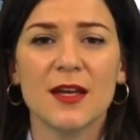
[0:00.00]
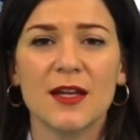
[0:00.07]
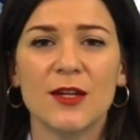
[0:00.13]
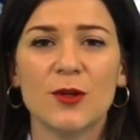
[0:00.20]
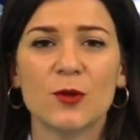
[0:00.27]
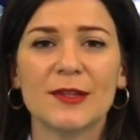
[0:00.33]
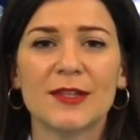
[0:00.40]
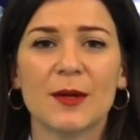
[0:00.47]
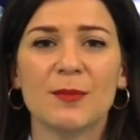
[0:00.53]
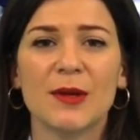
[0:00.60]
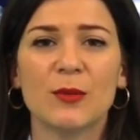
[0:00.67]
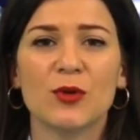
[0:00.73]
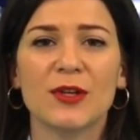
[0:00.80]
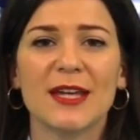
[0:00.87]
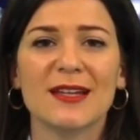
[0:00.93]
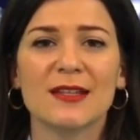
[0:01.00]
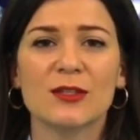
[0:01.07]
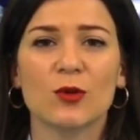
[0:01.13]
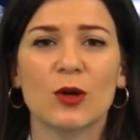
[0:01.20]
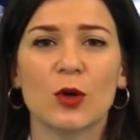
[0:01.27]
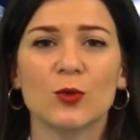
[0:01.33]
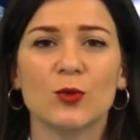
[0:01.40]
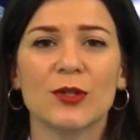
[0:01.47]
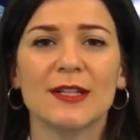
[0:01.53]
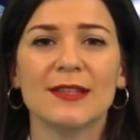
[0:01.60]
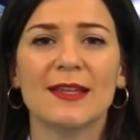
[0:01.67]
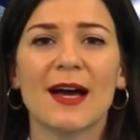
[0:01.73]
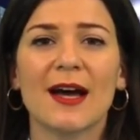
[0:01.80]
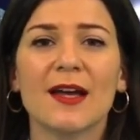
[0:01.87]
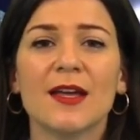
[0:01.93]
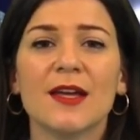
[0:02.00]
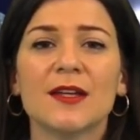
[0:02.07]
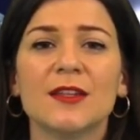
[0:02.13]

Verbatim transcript: Inoltre abbiamo chiesto all'autorità